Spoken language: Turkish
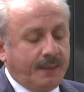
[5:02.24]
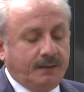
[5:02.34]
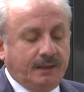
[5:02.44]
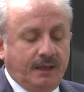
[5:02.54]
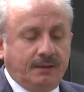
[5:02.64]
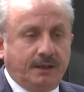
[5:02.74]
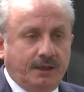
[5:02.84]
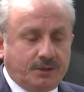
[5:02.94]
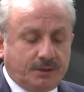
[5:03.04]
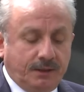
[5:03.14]
neyin
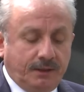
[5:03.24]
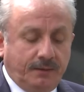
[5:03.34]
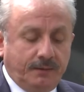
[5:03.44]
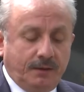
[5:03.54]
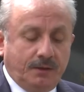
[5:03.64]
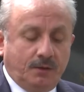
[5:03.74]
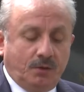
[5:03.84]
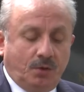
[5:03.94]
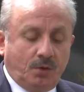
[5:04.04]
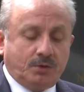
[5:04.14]
değiştiğini
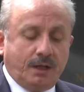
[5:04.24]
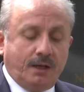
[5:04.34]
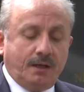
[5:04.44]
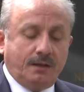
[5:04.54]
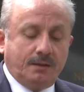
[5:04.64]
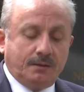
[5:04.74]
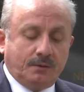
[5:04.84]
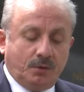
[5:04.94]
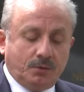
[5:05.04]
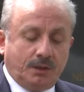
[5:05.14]
ortaya
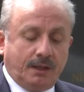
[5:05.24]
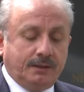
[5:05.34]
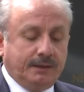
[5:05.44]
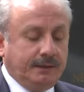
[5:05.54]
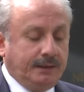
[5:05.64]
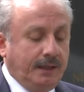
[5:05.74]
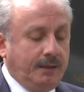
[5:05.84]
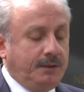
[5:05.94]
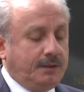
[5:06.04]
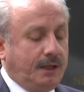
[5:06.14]
konulan
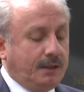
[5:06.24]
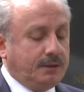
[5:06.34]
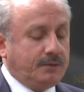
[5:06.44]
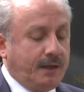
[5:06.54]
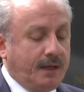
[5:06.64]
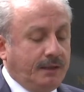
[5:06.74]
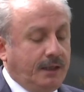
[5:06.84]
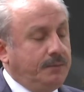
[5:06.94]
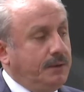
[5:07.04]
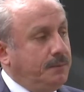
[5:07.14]
yeni bir kanıt veya
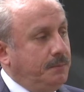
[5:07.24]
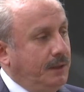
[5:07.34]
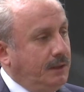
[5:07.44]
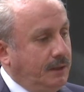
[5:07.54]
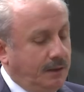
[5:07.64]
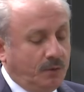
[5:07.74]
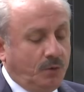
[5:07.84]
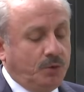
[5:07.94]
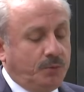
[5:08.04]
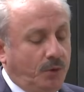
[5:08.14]
yeni bir bilginin
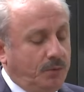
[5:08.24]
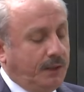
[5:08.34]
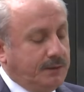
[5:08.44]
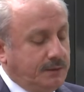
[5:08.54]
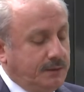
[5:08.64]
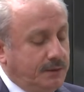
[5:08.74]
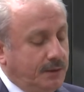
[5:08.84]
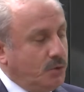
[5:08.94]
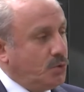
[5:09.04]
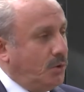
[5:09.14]
olup olmadığını
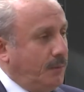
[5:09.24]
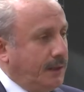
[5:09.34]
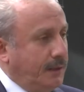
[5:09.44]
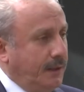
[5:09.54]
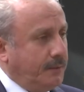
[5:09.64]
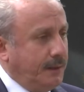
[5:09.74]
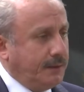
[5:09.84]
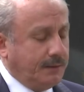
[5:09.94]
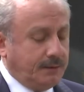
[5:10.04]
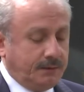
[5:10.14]
sormak
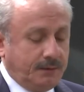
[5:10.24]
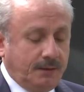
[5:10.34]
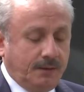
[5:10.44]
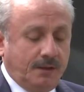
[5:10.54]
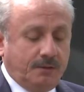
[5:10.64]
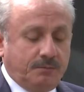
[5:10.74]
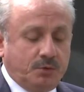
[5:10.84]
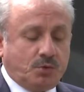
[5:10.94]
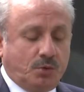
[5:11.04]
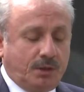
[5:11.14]
gerekmektedir.
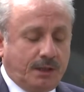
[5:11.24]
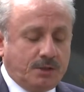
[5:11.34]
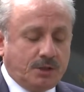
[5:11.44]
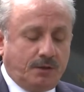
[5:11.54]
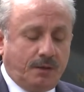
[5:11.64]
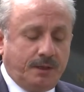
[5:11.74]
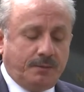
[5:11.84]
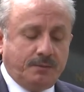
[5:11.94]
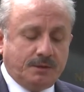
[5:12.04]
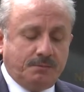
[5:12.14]
Bu soruların cevabı
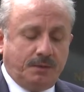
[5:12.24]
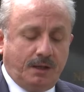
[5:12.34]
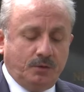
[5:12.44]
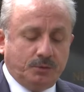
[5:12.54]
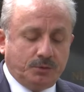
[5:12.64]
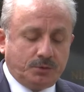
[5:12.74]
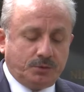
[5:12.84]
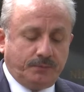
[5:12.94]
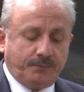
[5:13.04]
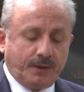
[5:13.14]
hepimizin
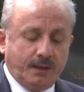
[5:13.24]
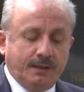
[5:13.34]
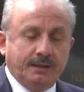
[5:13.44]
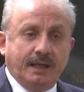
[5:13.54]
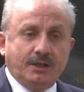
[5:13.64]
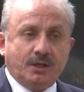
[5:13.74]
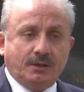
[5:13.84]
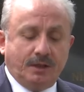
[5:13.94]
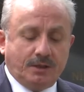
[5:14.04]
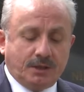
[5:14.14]
malumudur.
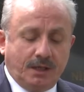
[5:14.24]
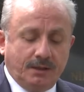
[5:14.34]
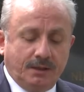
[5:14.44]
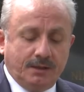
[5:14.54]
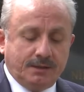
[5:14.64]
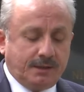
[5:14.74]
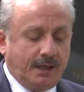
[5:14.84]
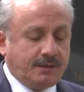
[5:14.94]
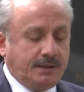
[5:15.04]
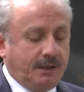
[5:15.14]
Değişen tek şey
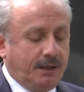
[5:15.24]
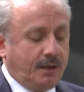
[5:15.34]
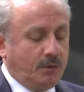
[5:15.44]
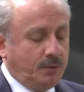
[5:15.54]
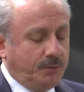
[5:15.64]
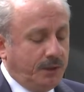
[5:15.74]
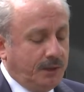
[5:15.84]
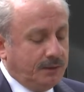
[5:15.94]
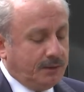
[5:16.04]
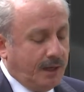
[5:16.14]
siyasi karar olup
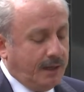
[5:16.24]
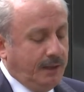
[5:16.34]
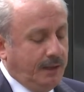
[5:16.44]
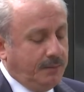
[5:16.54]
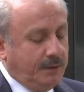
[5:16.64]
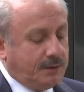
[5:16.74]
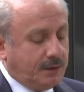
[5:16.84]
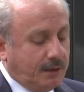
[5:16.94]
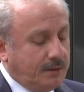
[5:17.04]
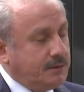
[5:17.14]
tarihi bir
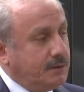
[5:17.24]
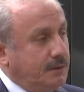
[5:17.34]
kanıt